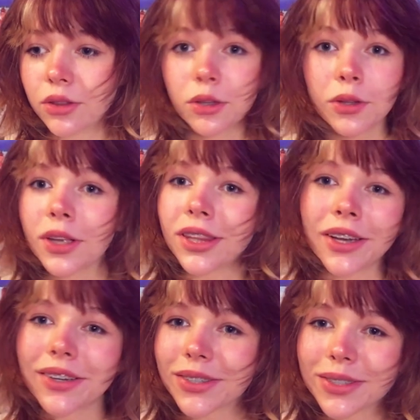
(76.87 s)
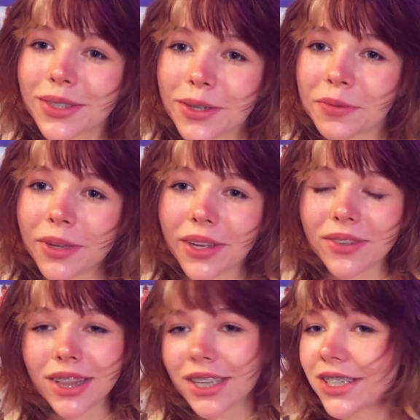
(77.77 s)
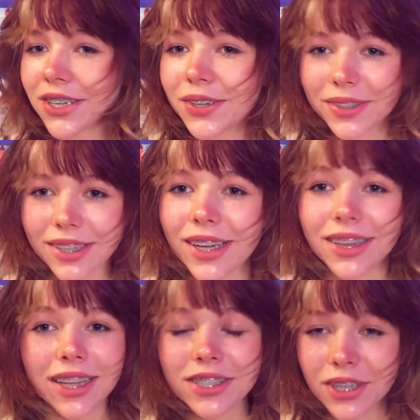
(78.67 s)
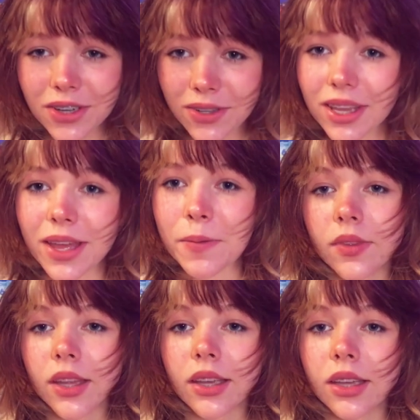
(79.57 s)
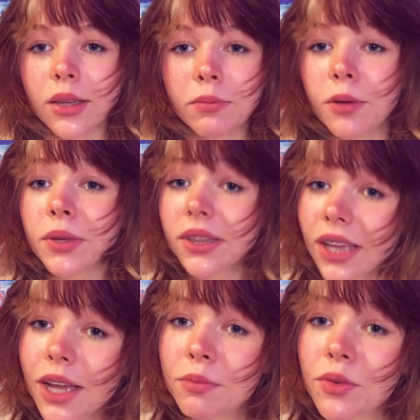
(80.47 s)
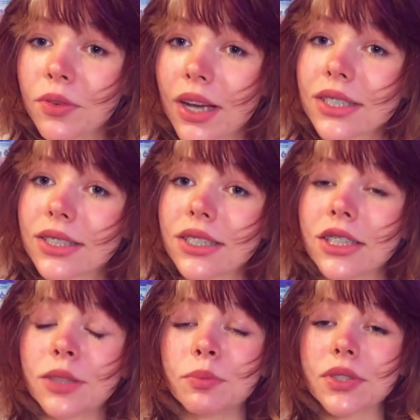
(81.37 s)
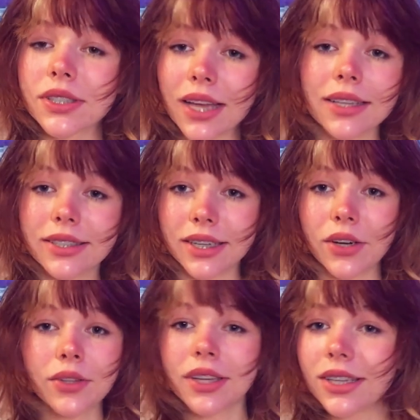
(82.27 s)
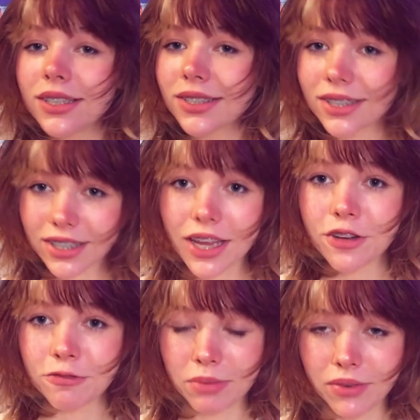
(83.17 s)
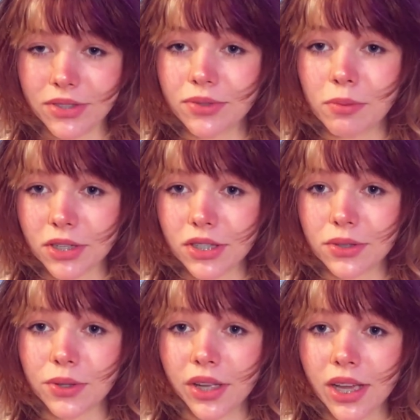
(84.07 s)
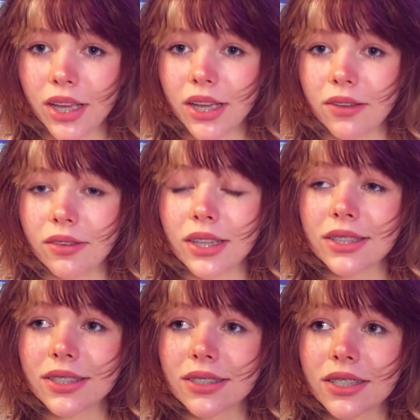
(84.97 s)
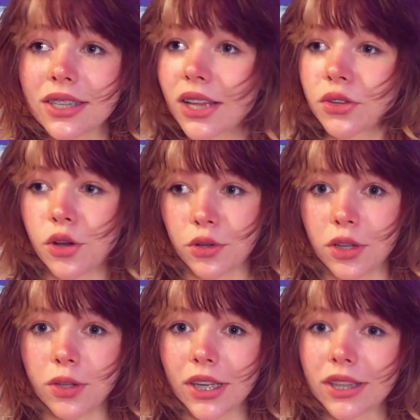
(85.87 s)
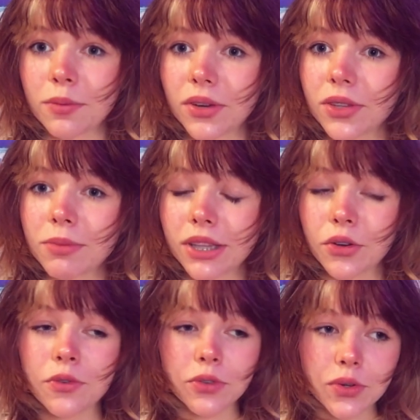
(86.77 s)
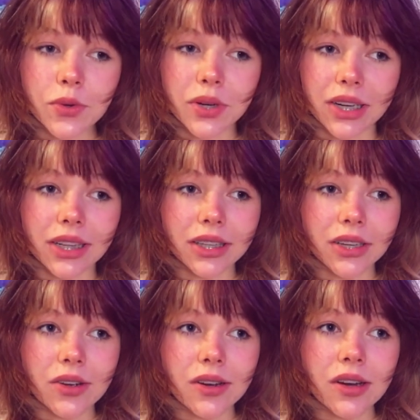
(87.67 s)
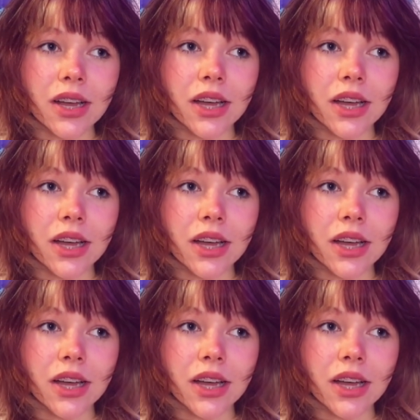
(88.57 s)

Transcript: no to i tak go zrób, jakby dlaczego nie, dlaczego nie. Pamiętajmy właśnie, że te postacie, one nie istnieją w prawdziwym życiu, więc rzadko kto tak naprawdę ma taką figurę, dlatego